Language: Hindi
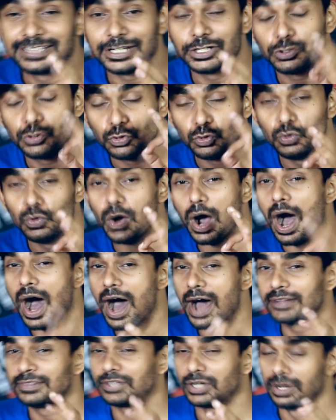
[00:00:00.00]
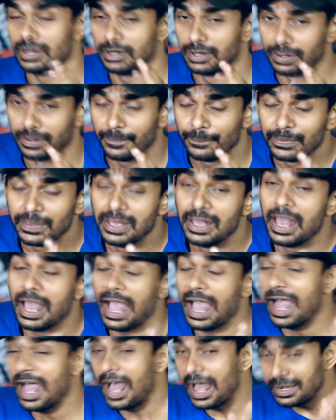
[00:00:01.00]
It's a two-hour thriller,
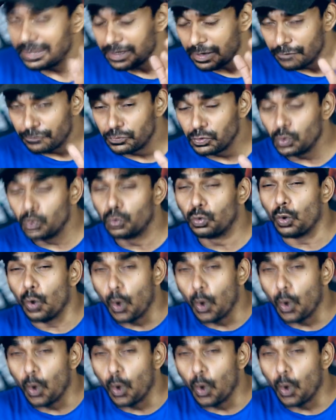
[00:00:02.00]
and if you